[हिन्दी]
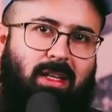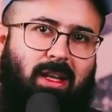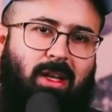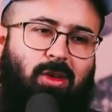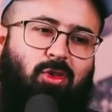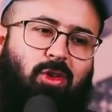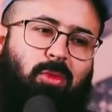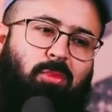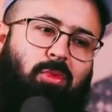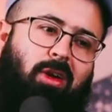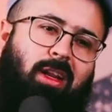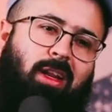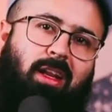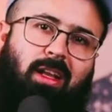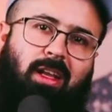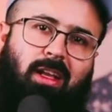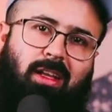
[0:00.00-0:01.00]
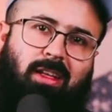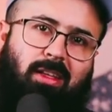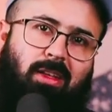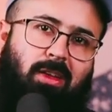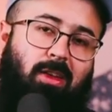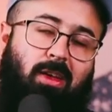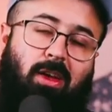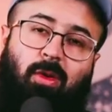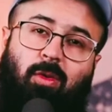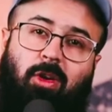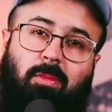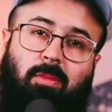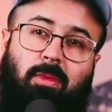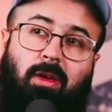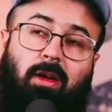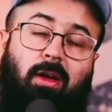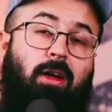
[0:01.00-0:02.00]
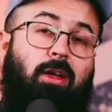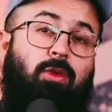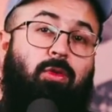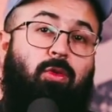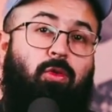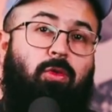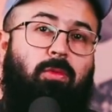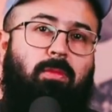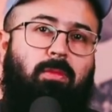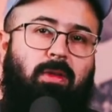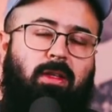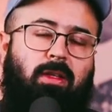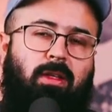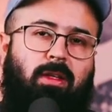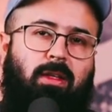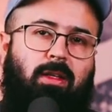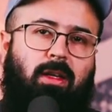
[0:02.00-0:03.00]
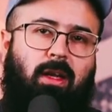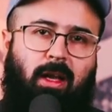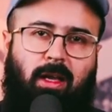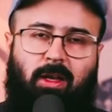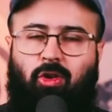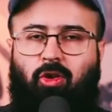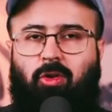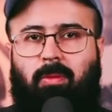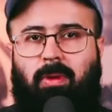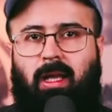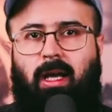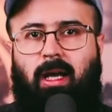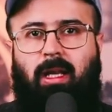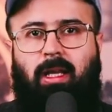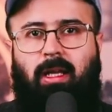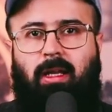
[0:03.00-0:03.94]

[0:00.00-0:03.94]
क्योंकि बुरा ना लगे अल्लाह अकबर खैर हुकुम खैर हुकुम लिया